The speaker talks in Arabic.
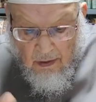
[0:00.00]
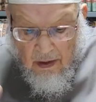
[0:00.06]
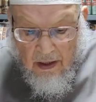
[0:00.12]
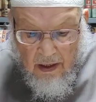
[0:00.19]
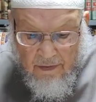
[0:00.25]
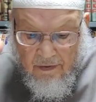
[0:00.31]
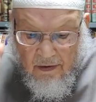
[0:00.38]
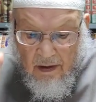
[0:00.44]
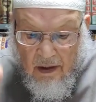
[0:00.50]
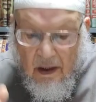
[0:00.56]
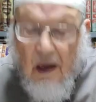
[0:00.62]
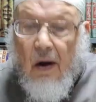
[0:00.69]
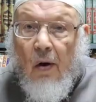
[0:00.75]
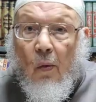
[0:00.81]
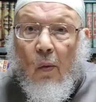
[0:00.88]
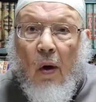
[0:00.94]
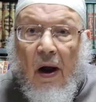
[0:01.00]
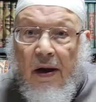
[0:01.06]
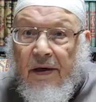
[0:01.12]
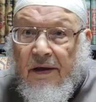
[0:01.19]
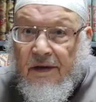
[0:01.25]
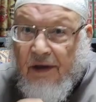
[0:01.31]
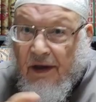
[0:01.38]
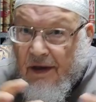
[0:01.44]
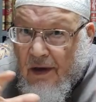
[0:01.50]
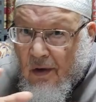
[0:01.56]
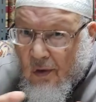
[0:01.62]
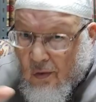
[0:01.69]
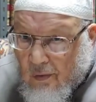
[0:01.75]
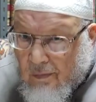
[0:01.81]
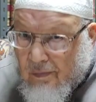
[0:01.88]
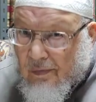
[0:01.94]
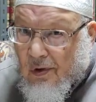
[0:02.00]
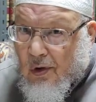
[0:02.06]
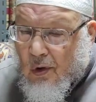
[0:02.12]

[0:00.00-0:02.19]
هذا وعن التنعم